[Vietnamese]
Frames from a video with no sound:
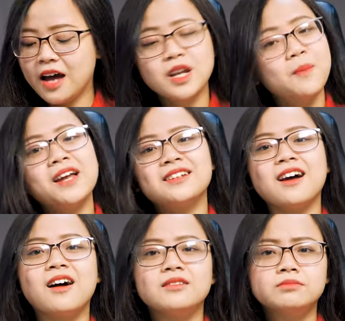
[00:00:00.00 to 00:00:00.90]
Nếu bạn
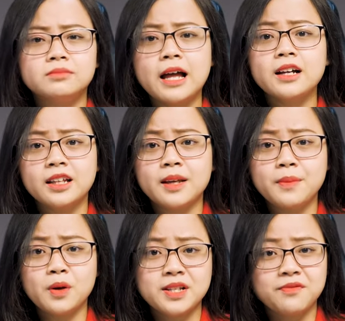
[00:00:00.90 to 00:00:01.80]
uh, đang cần tìm
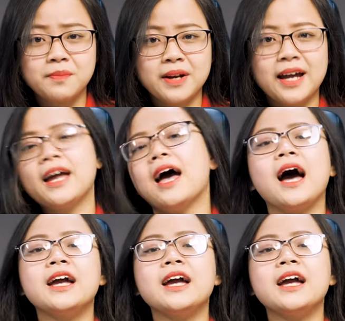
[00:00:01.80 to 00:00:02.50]
hiểu sản phẩm này,